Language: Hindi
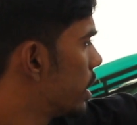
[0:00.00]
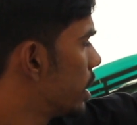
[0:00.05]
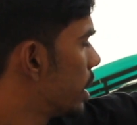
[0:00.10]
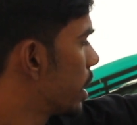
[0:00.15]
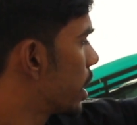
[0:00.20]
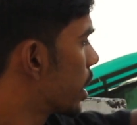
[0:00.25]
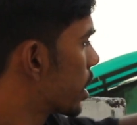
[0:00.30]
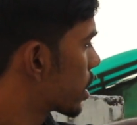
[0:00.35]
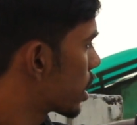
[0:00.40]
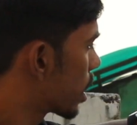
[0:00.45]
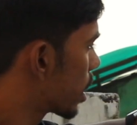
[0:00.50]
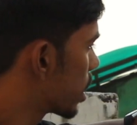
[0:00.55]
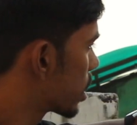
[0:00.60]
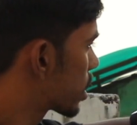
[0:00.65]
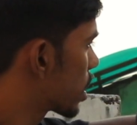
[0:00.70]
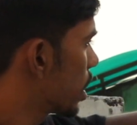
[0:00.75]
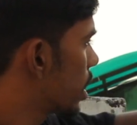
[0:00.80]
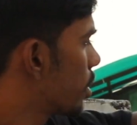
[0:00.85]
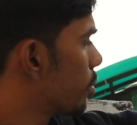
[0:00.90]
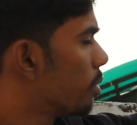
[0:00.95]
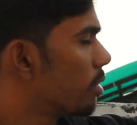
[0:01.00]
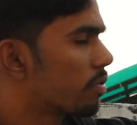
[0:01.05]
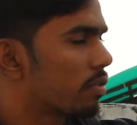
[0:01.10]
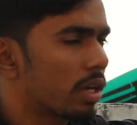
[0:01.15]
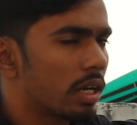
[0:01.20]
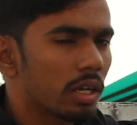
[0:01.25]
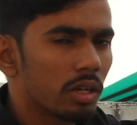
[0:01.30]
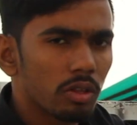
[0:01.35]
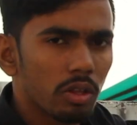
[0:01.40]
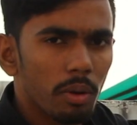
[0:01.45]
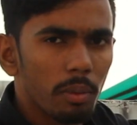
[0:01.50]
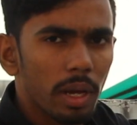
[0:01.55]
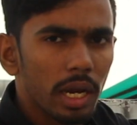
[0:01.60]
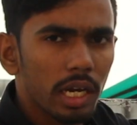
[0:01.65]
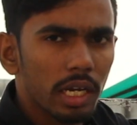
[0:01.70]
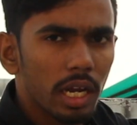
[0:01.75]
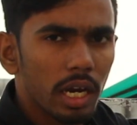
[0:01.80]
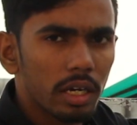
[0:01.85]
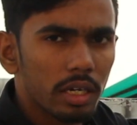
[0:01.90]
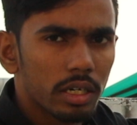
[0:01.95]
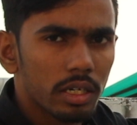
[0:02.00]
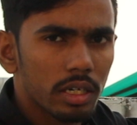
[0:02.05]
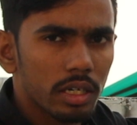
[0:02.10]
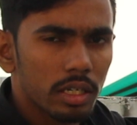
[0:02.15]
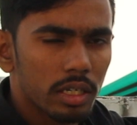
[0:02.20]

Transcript: इंडिकेट करेगा इसके अंदर मूव करेंगे तो हमारा क्या